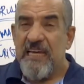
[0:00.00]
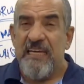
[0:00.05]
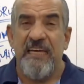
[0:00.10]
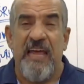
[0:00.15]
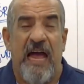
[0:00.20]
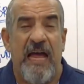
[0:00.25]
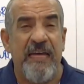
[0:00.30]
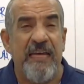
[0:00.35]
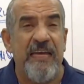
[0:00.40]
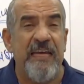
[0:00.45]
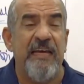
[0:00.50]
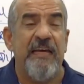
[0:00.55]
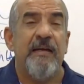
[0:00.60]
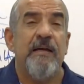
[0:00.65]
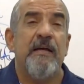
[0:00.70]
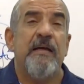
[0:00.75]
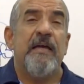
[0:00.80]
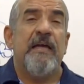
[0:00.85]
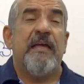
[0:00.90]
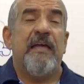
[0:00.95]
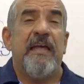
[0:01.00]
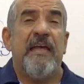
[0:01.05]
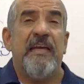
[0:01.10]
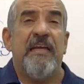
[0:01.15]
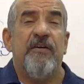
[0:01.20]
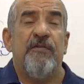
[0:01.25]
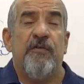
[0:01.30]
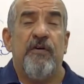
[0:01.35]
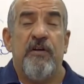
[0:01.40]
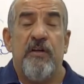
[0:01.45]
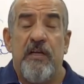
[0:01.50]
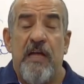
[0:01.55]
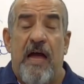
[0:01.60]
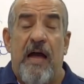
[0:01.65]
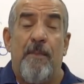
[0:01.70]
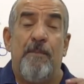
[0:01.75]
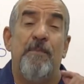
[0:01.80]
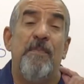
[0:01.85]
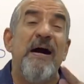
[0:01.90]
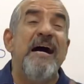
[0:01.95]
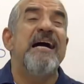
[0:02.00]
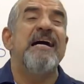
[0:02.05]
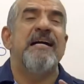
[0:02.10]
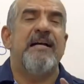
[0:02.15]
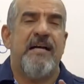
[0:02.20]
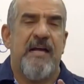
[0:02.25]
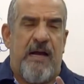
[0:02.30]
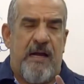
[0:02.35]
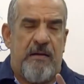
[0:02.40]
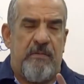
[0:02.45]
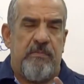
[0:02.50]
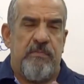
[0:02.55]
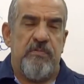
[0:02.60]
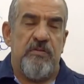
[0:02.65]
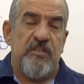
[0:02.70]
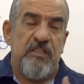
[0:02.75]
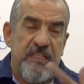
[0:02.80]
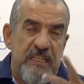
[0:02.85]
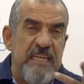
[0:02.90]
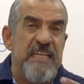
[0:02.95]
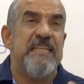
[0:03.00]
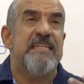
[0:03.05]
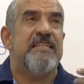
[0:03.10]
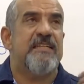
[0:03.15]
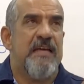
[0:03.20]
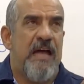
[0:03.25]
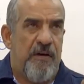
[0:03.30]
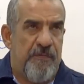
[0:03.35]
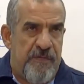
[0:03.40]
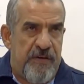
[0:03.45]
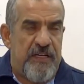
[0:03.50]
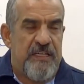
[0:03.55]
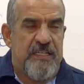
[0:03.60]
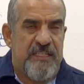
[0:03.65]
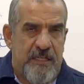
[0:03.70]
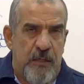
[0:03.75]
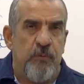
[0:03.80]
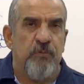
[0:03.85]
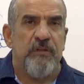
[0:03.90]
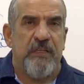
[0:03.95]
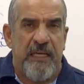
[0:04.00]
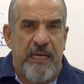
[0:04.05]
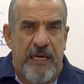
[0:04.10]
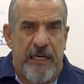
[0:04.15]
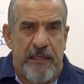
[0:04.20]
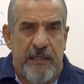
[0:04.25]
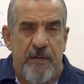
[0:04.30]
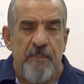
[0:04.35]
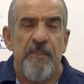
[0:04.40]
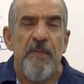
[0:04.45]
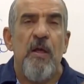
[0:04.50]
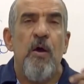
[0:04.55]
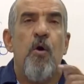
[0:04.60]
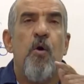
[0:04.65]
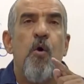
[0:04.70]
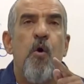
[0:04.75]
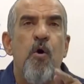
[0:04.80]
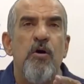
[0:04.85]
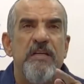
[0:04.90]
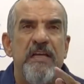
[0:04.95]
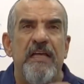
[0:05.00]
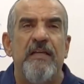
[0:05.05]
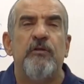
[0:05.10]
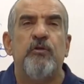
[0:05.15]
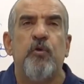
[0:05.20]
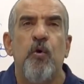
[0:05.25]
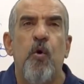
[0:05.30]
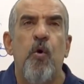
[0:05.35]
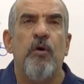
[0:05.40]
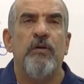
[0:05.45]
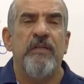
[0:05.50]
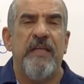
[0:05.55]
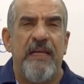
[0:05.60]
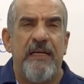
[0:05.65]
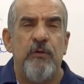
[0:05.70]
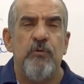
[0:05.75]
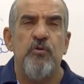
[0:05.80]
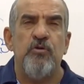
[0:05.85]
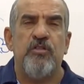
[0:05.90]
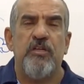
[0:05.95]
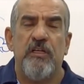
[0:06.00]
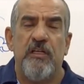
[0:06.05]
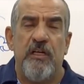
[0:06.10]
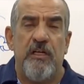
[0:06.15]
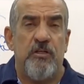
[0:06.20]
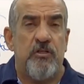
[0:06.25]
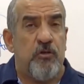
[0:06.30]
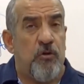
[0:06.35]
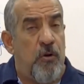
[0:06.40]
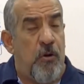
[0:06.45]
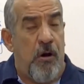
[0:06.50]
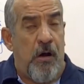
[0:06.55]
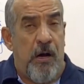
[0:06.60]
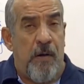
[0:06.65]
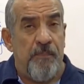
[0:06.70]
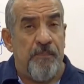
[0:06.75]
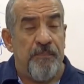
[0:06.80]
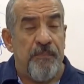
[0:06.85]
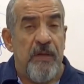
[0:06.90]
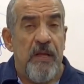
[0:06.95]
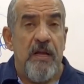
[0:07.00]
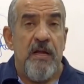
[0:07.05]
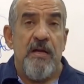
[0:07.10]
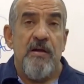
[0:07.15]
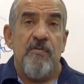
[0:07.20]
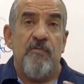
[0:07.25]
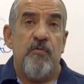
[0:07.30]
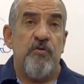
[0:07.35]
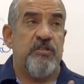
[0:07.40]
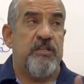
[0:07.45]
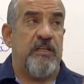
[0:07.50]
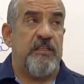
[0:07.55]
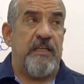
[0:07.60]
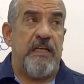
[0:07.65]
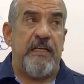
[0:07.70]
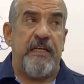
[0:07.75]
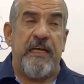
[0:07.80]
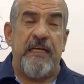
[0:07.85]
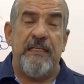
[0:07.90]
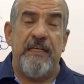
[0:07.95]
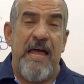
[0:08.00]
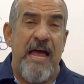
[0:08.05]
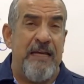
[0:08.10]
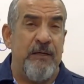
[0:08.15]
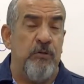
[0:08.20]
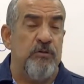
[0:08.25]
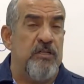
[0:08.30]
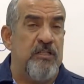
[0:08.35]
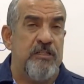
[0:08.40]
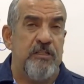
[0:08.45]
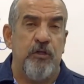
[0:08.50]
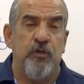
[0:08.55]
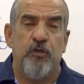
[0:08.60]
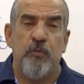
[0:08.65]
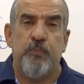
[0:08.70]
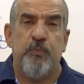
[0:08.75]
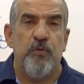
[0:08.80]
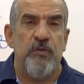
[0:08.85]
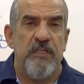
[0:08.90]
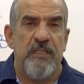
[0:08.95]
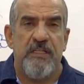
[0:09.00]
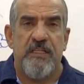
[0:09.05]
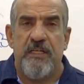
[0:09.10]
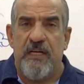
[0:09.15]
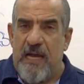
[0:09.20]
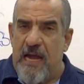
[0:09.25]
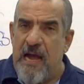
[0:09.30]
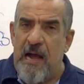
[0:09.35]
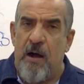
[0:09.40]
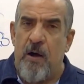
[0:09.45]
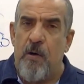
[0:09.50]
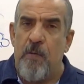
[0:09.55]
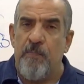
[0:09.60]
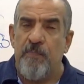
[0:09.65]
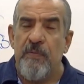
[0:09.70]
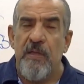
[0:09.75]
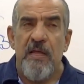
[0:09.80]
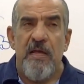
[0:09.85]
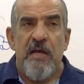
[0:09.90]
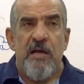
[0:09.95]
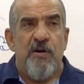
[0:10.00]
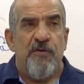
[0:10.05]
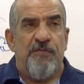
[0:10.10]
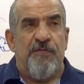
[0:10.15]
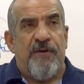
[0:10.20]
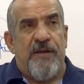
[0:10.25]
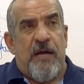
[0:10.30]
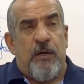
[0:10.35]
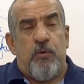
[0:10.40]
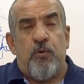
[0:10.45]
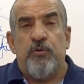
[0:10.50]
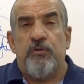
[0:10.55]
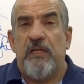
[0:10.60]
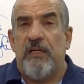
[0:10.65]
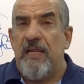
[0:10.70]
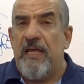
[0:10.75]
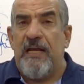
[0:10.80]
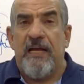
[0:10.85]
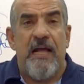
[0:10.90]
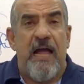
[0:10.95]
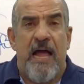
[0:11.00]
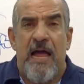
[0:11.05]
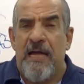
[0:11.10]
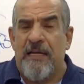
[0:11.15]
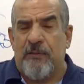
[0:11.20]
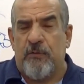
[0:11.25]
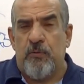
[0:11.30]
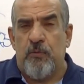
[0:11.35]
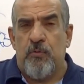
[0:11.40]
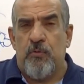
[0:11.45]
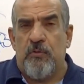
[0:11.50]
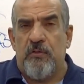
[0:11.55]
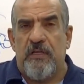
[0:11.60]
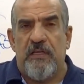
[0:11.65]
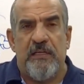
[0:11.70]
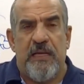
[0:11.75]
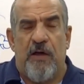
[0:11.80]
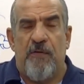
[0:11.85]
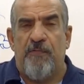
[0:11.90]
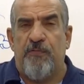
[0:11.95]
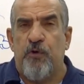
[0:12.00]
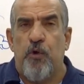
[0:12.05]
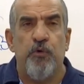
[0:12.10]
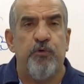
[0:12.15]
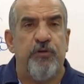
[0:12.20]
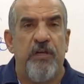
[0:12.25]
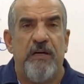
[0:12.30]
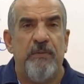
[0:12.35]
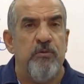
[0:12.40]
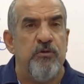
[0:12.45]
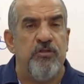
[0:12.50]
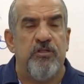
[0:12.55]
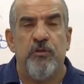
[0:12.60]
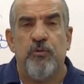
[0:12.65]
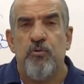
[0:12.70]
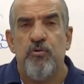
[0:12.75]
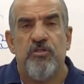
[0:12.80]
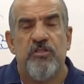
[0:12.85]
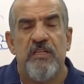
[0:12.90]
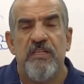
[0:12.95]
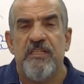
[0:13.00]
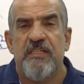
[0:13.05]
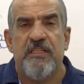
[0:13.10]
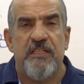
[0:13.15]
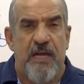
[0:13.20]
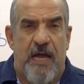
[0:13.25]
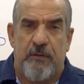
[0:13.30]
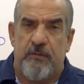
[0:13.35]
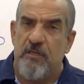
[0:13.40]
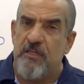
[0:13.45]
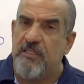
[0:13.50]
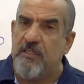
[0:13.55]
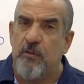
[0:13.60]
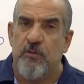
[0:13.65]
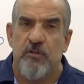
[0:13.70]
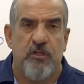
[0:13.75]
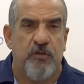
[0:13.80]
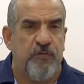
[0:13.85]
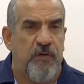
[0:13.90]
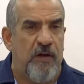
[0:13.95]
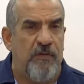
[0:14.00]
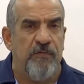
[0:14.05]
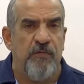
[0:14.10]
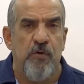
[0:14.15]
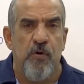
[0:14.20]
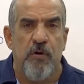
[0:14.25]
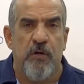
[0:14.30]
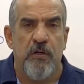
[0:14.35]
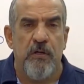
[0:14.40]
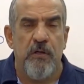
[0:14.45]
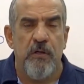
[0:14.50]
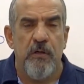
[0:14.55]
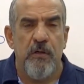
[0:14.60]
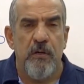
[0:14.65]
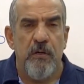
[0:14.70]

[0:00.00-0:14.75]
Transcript: E aí ele, e a banca diz a versão dele, orientou nele no seguinte: ó, você tem que ir lá no distrito policial falar com o delegado que lavrou o termo circunstanciado em seu desfavor.